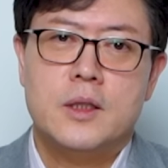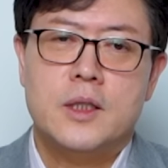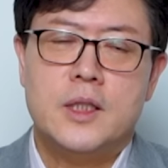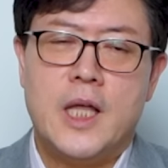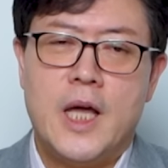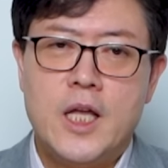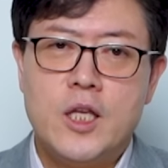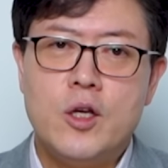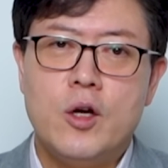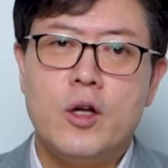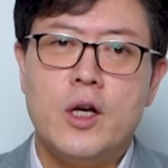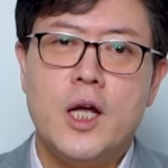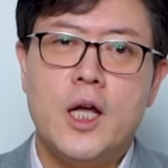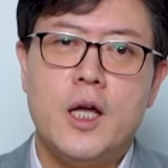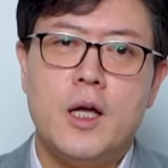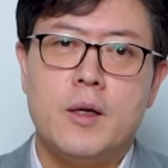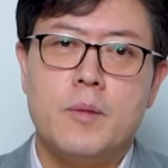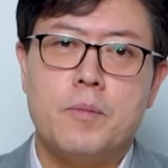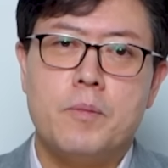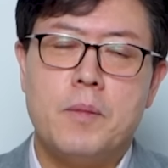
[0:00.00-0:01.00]

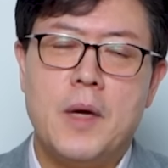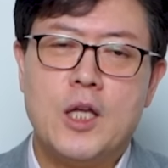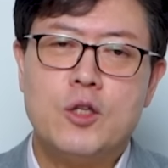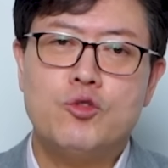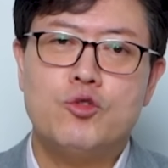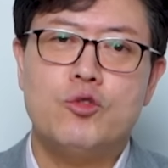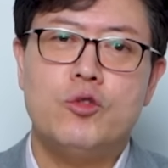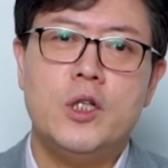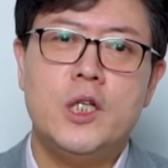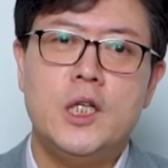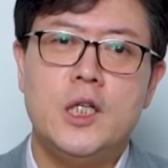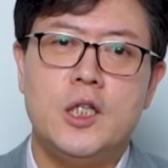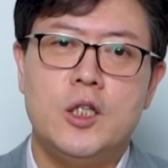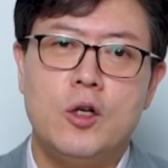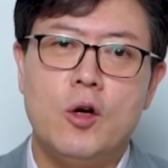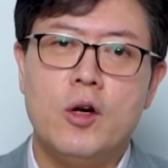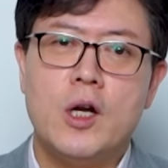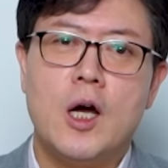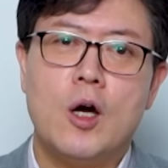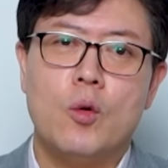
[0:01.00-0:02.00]
내년에 매출이
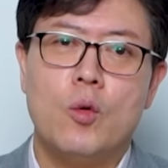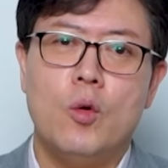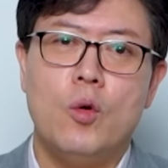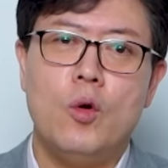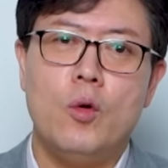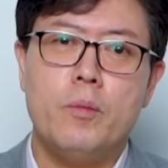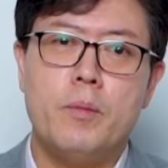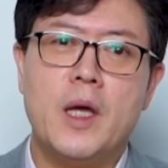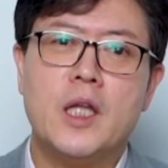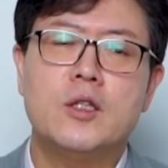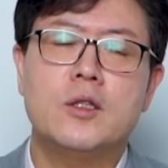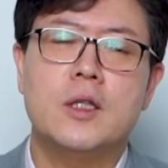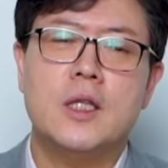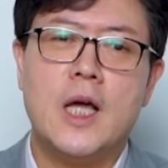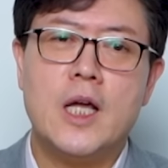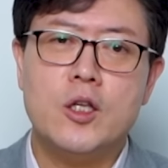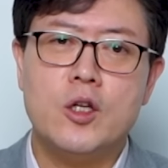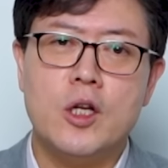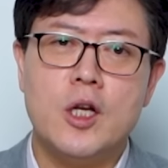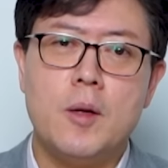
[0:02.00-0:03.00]
일어나고
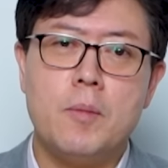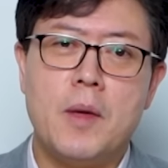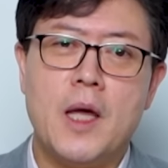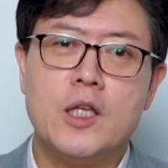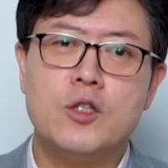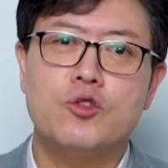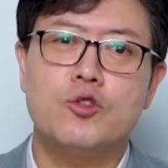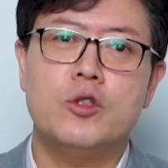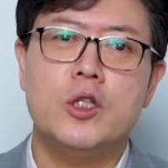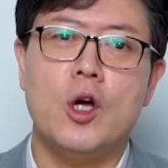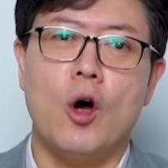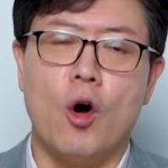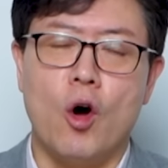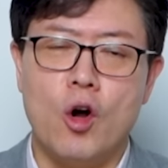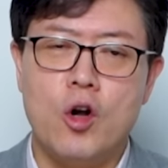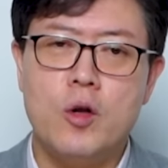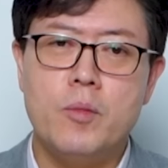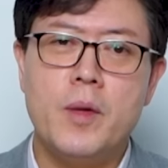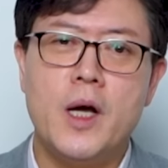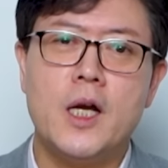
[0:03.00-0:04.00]
내년에 매출이
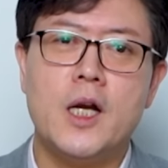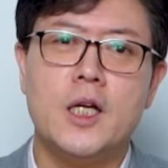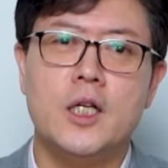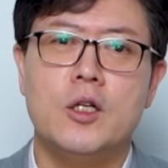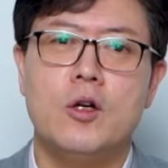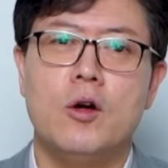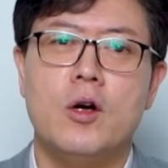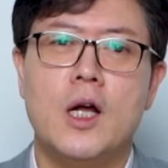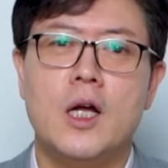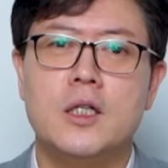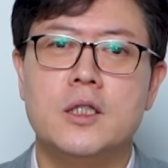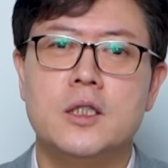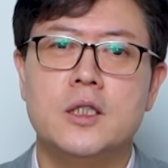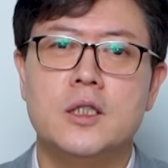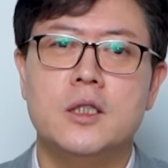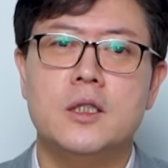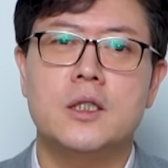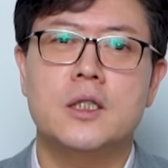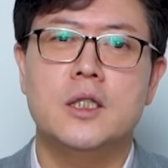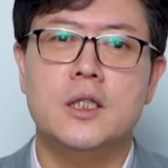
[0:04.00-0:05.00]
얼마나
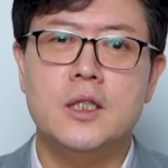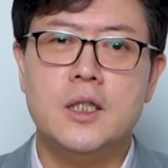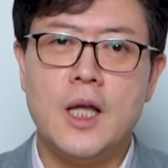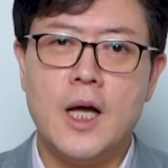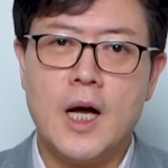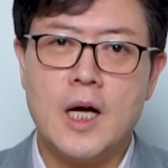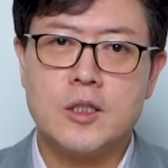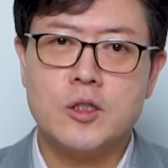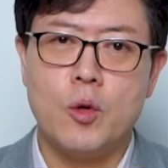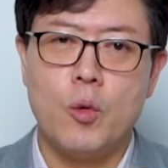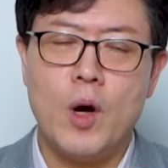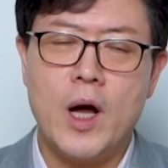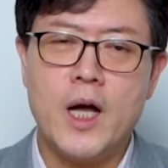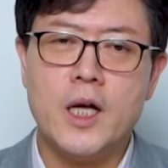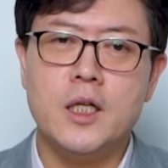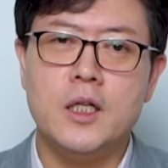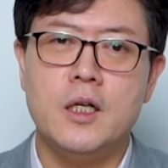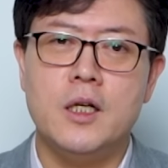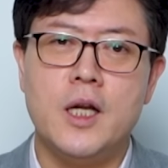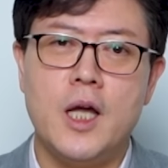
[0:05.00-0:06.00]
일어나는지는 그때 가서
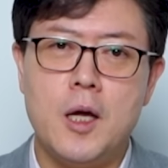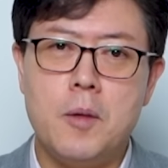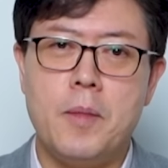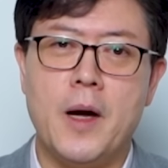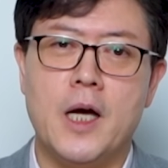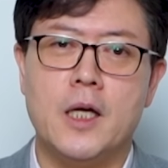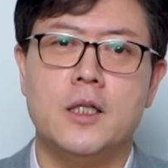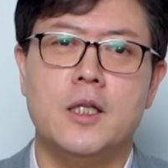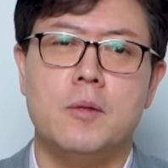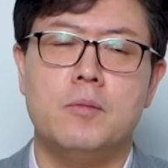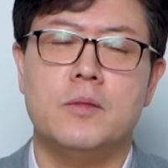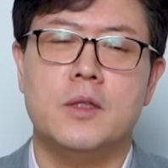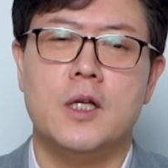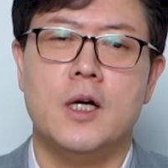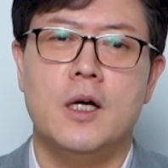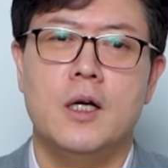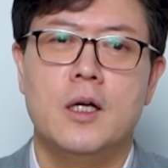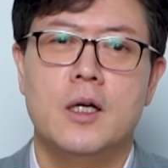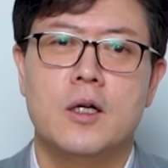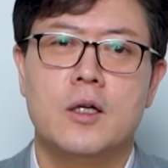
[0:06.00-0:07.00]
확인을 해봐야
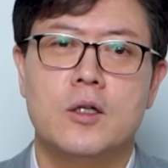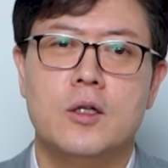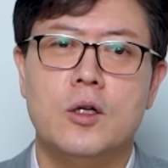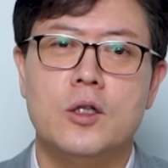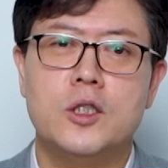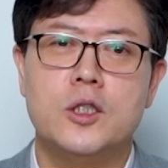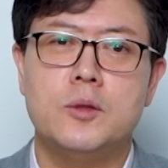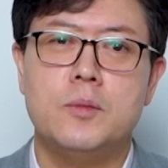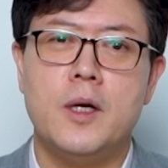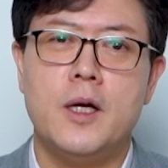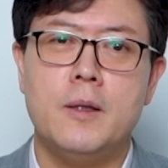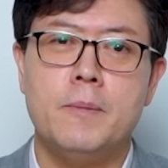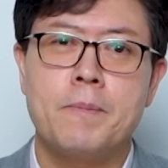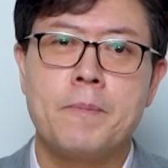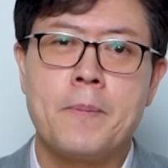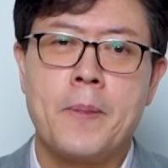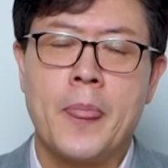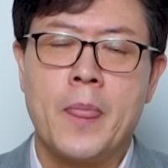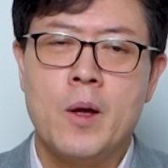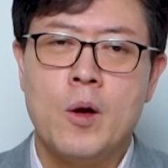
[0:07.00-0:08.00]
됩니다. 그렇지만
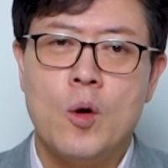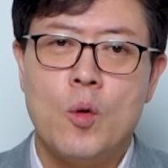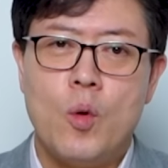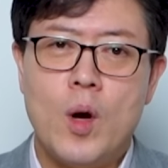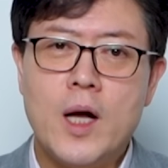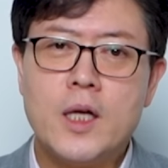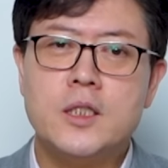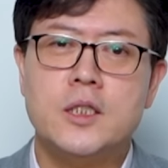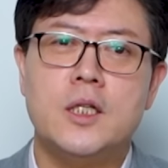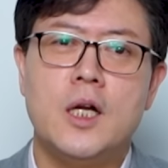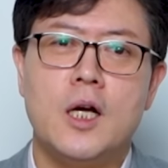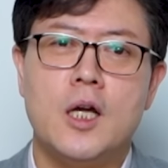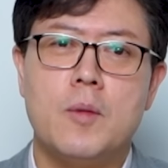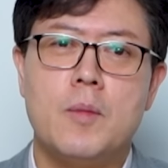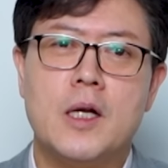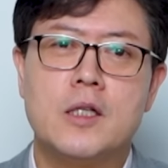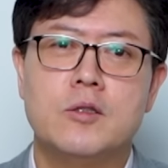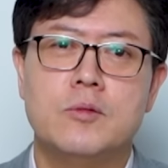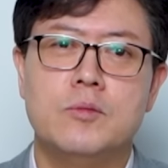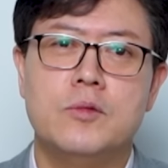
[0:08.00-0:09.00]
확실하게
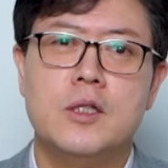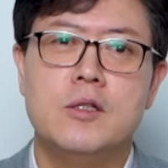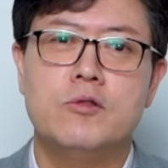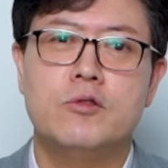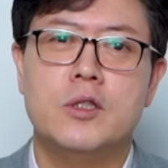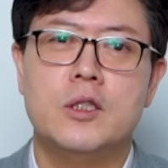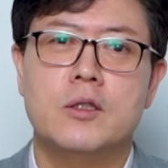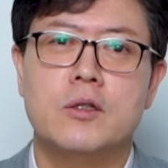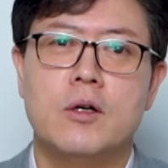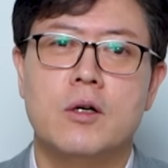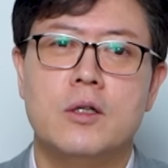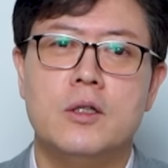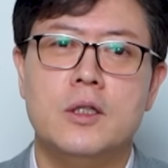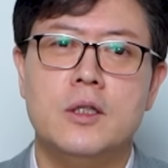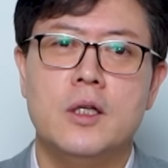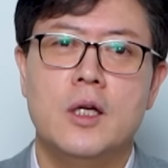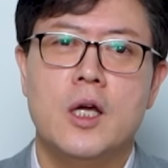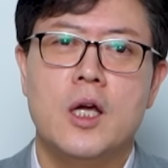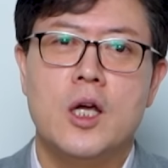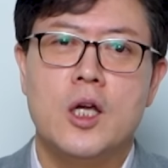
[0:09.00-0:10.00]
말씀드릴 수 있는
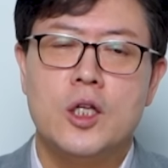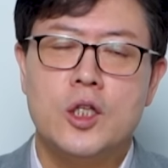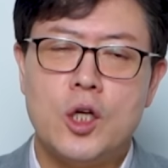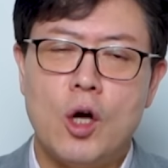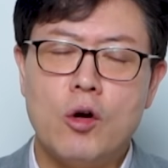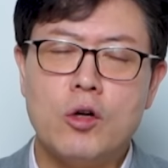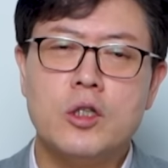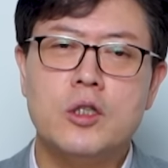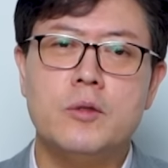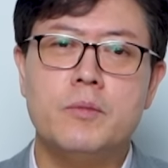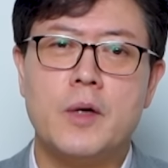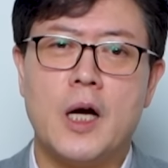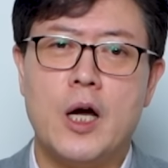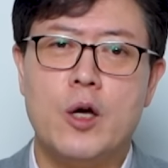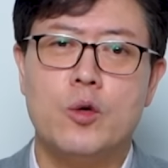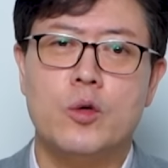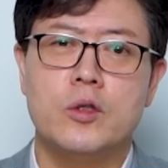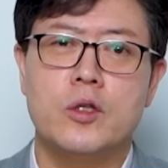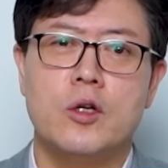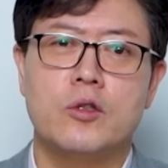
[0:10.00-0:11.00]
것은 현금
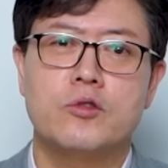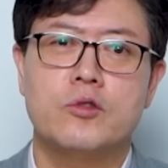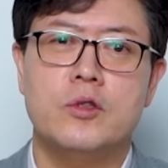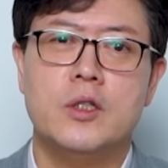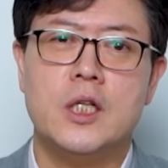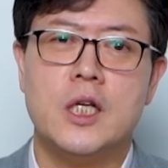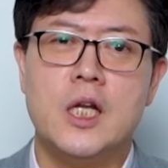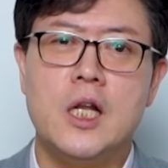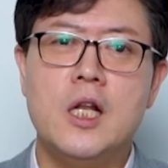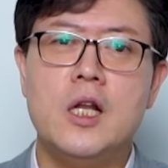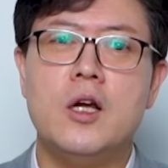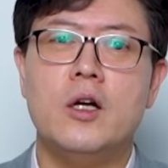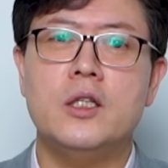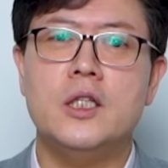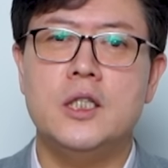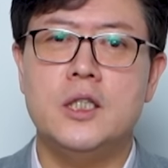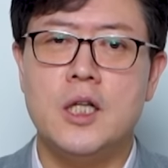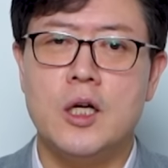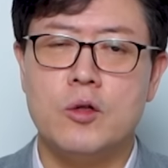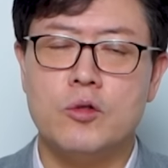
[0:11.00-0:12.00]
가용연수는
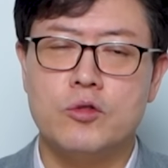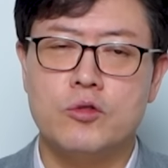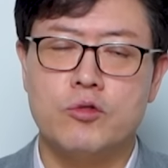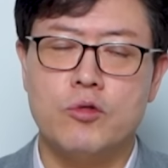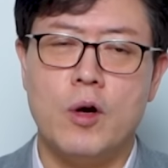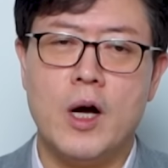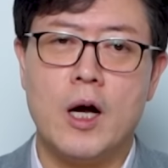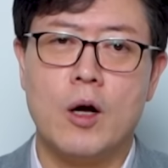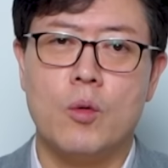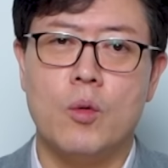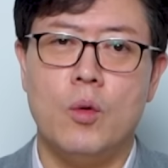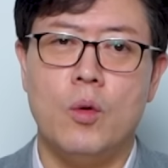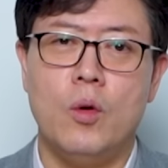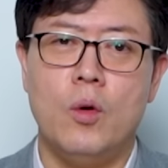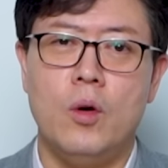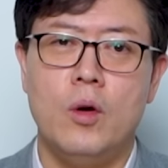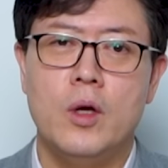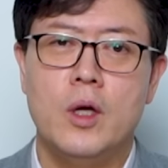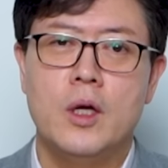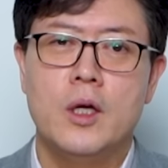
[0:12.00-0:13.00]
1년 이내로
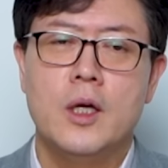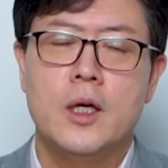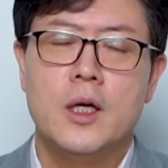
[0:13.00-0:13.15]
들어왔고